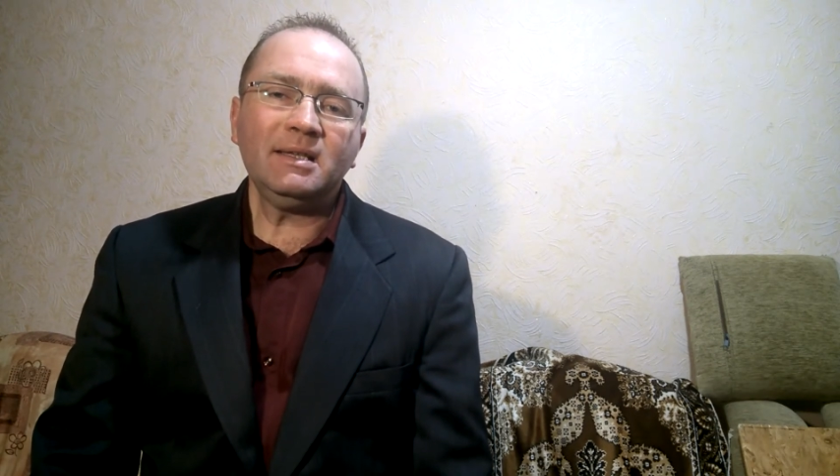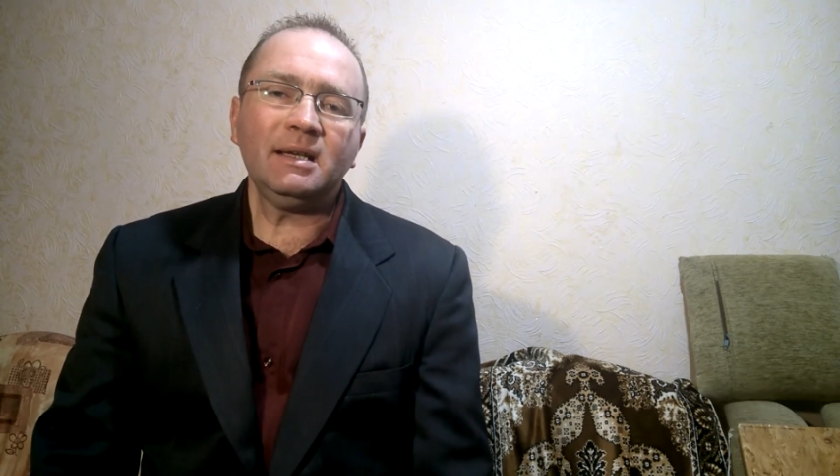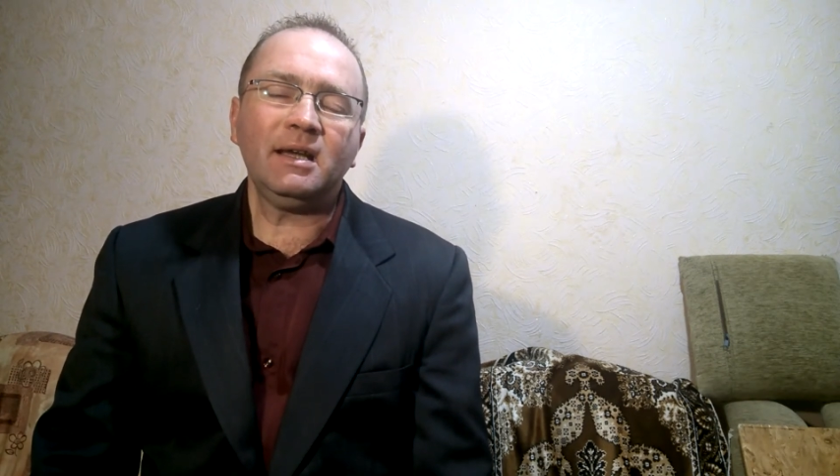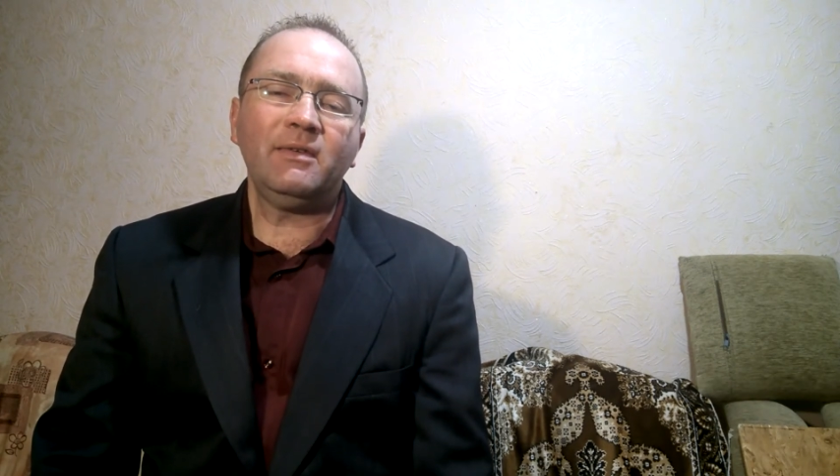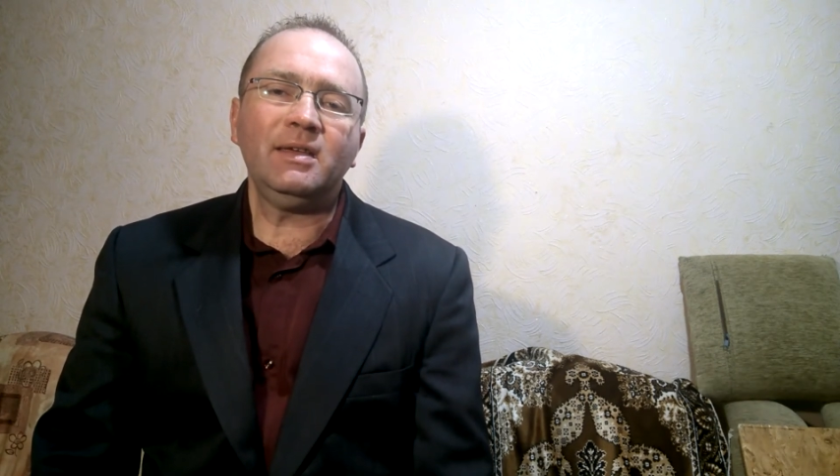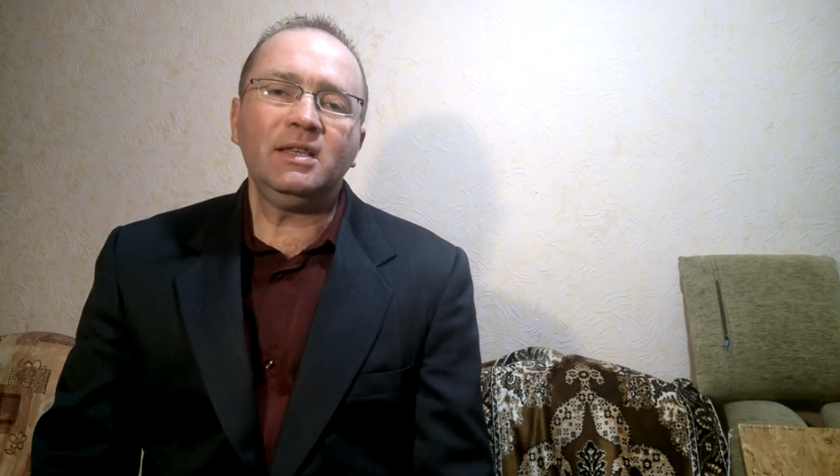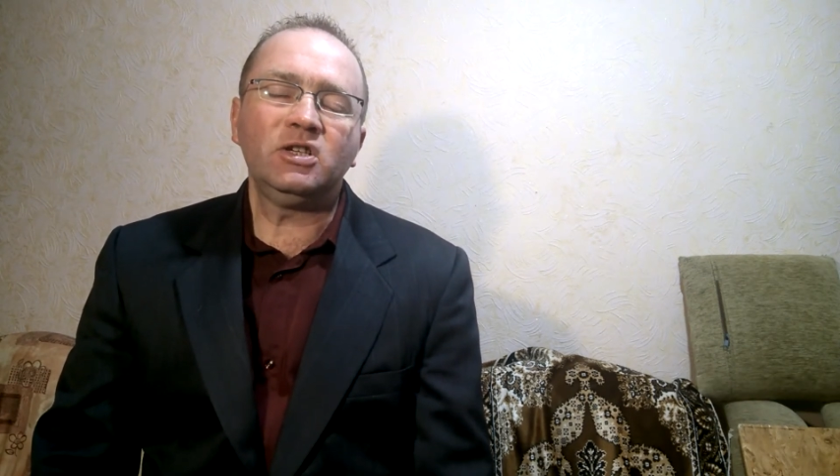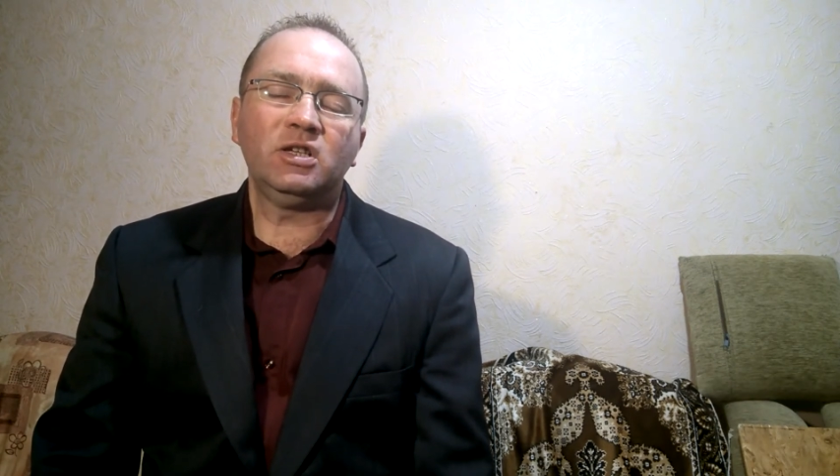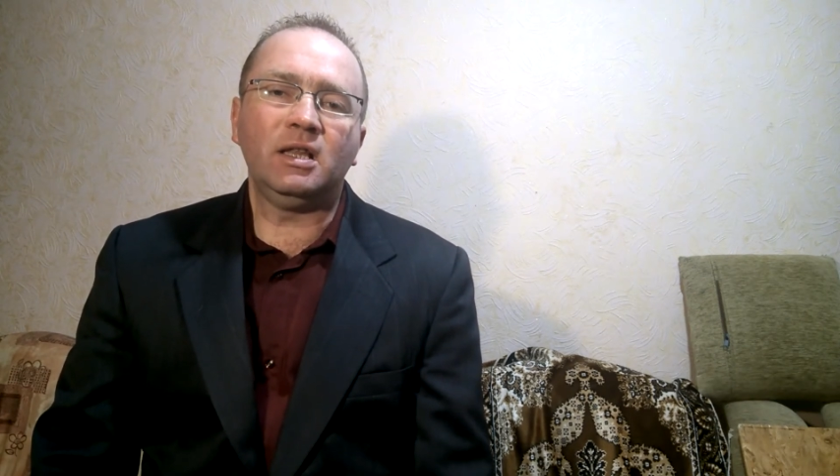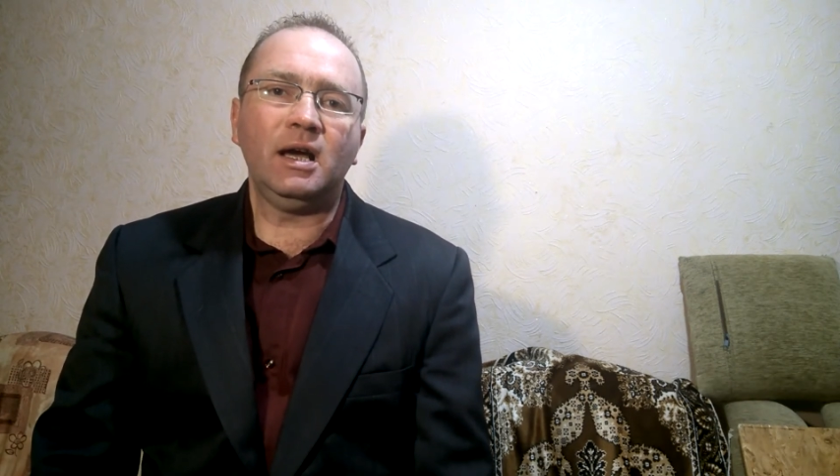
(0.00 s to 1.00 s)
сокровенных
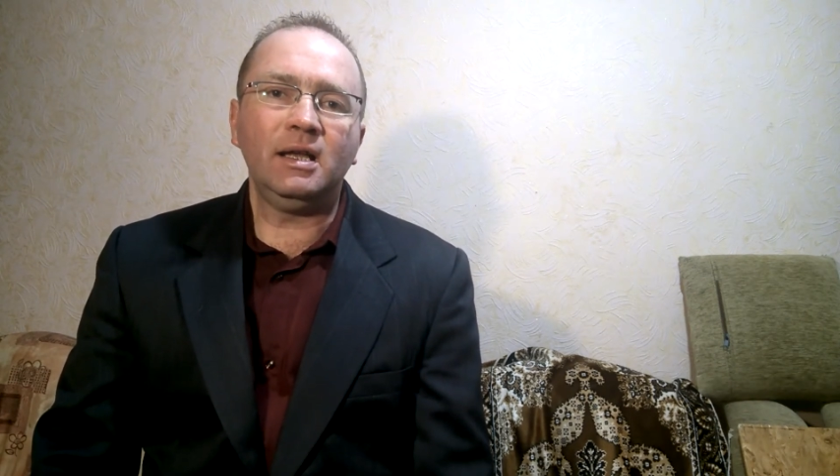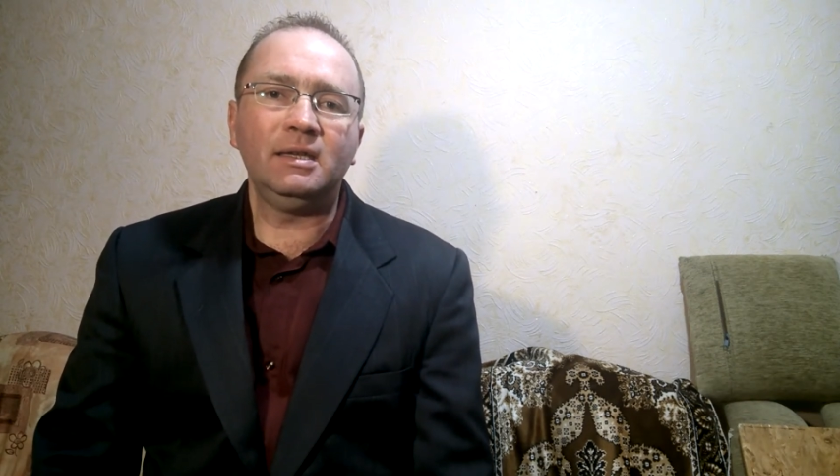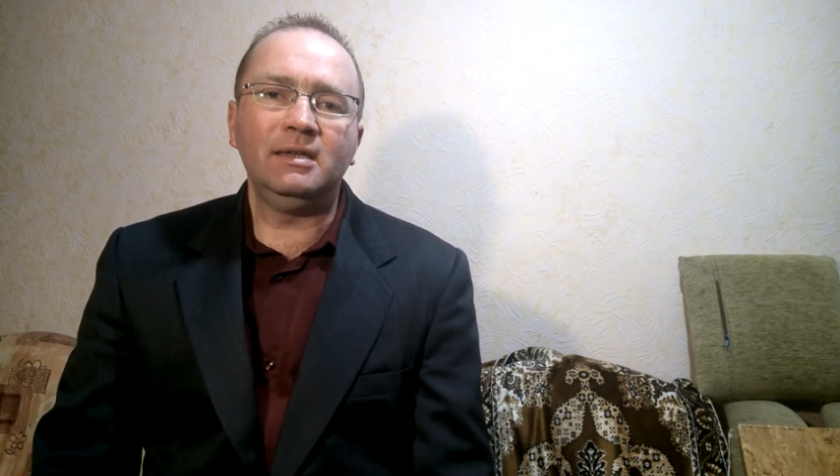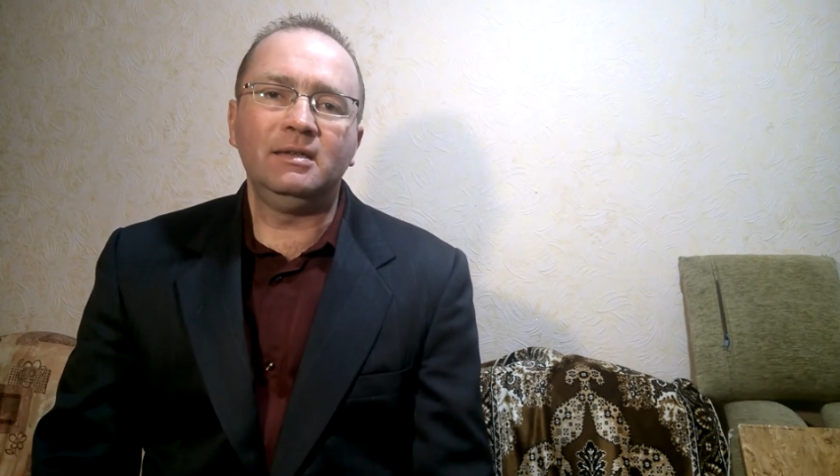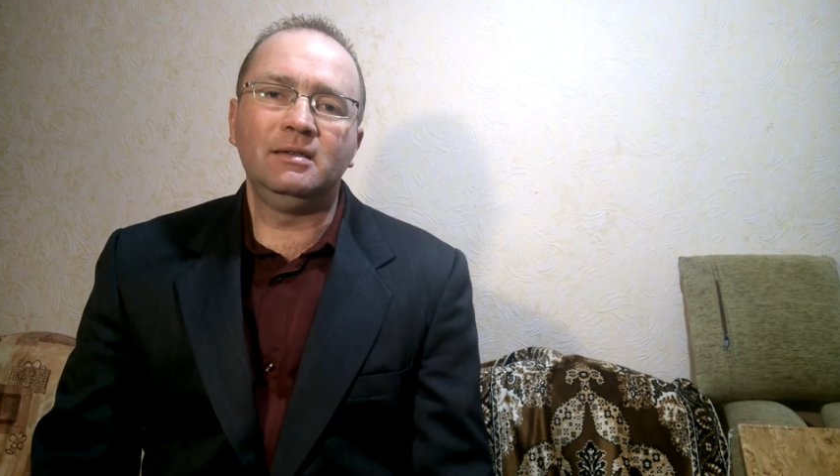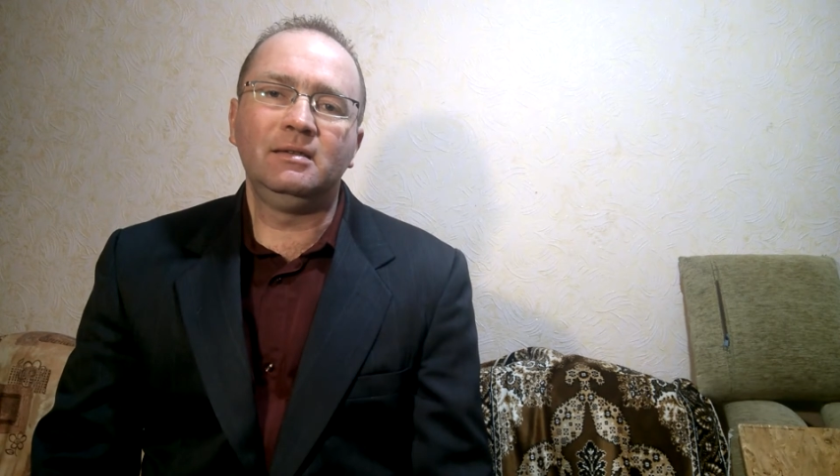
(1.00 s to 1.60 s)
желаний.